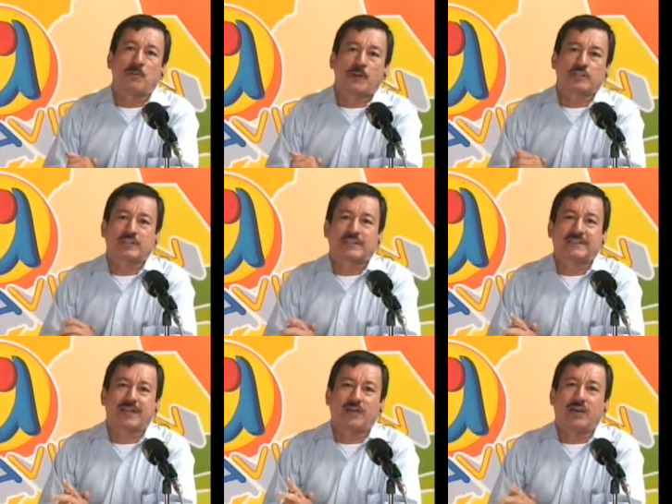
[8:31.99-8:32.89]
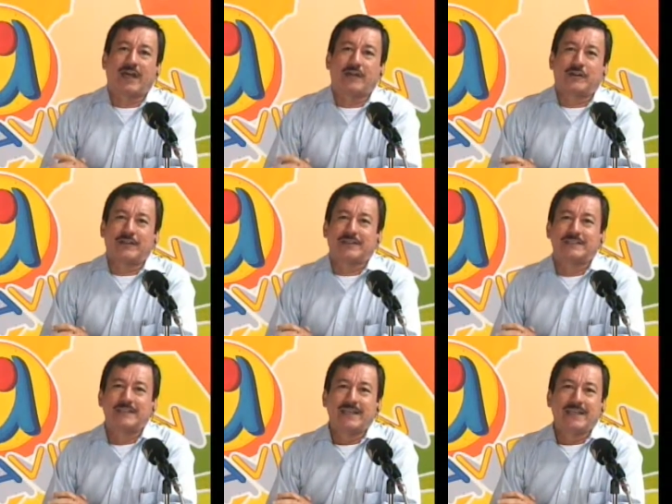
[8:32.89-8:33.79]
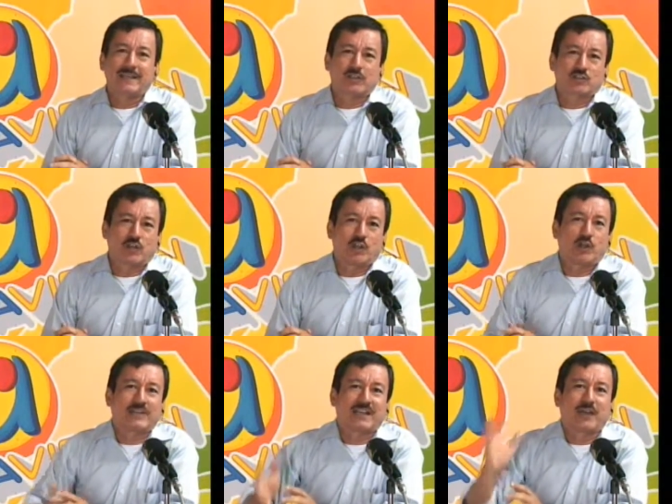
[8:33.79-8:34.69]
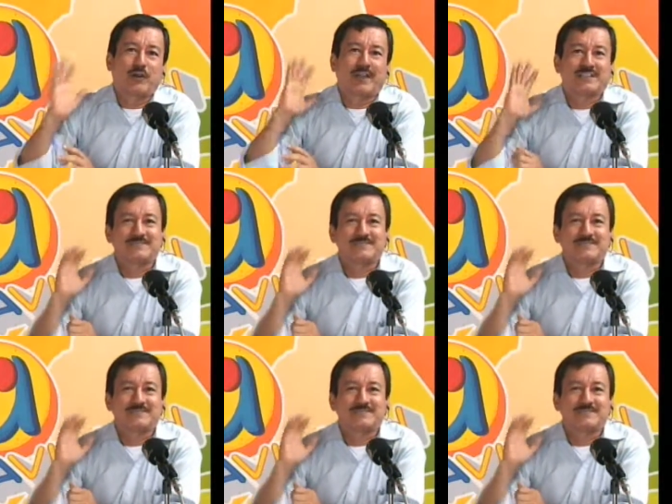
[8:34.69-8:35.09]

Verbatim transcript: por eso se entran los ladrones. Y en los colegios no hay celadores.